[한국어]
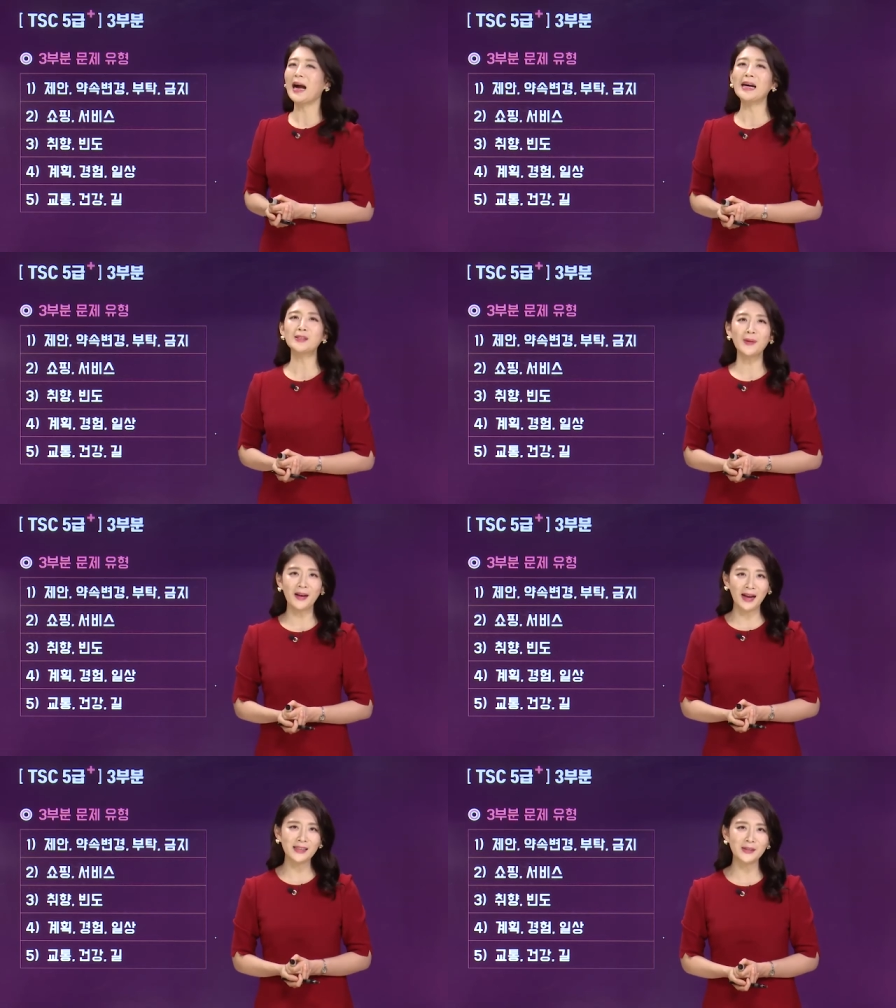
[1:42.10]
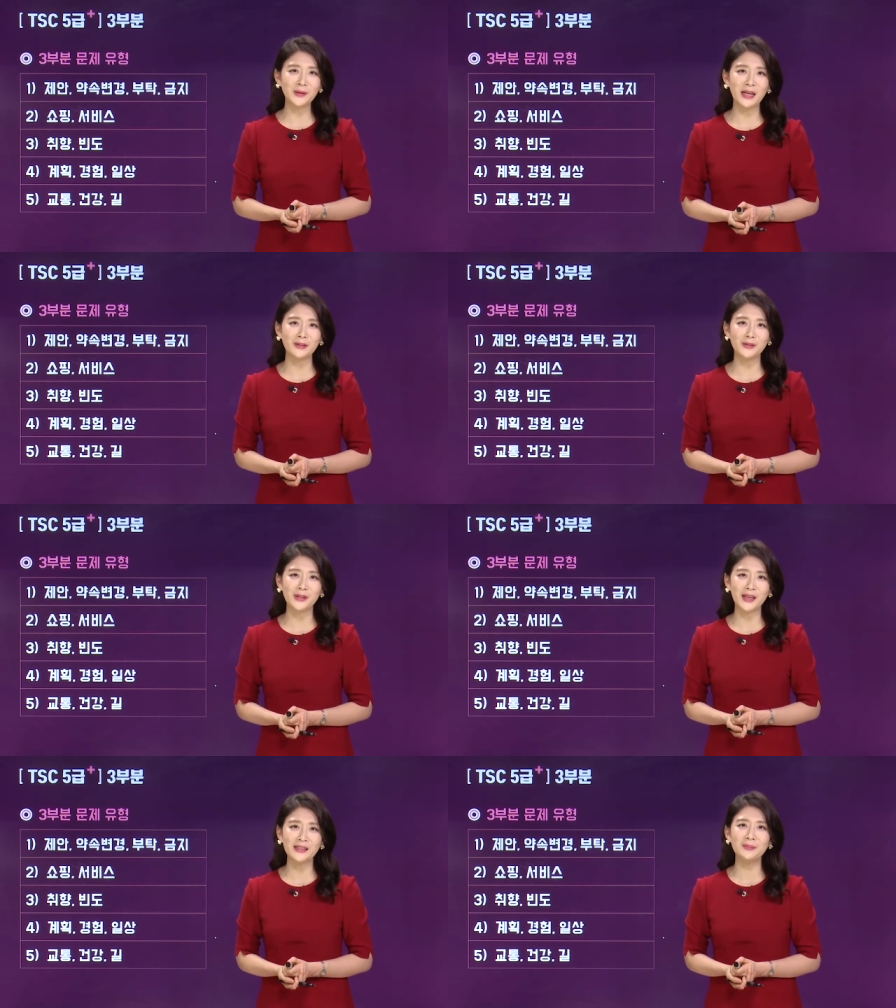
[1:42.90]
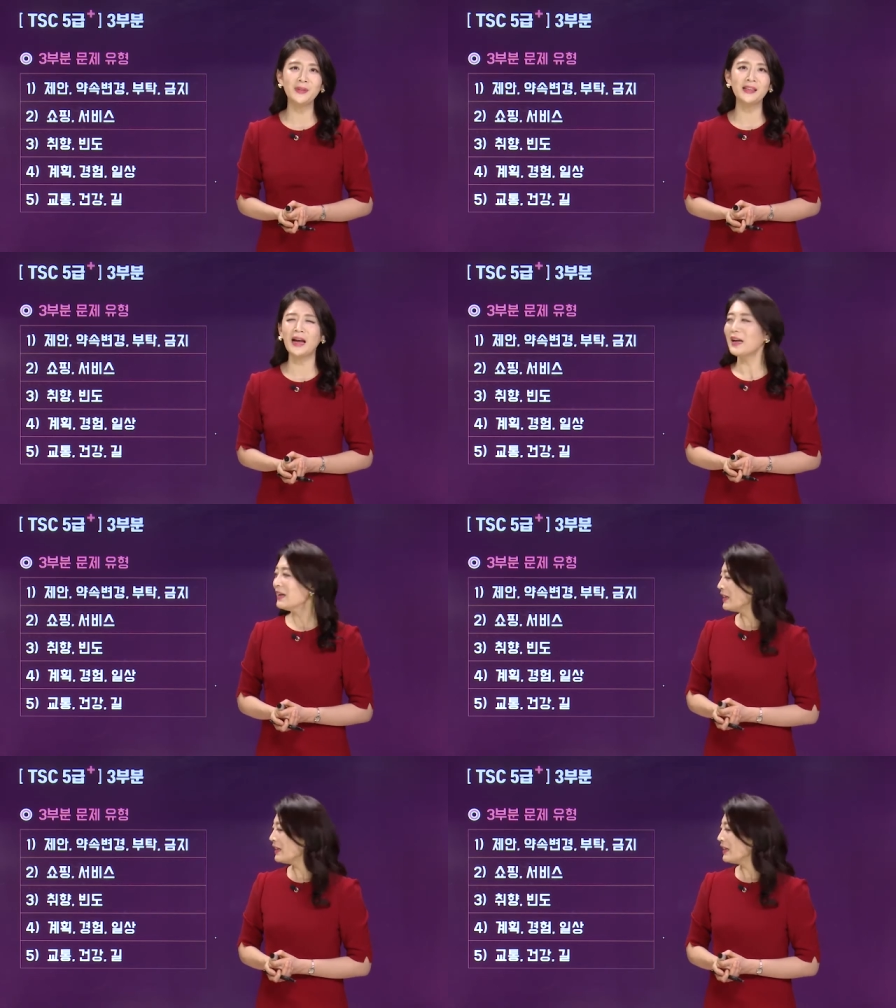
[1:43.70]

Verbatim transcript: 다섯 가지로 나눌 수 있겠습니다.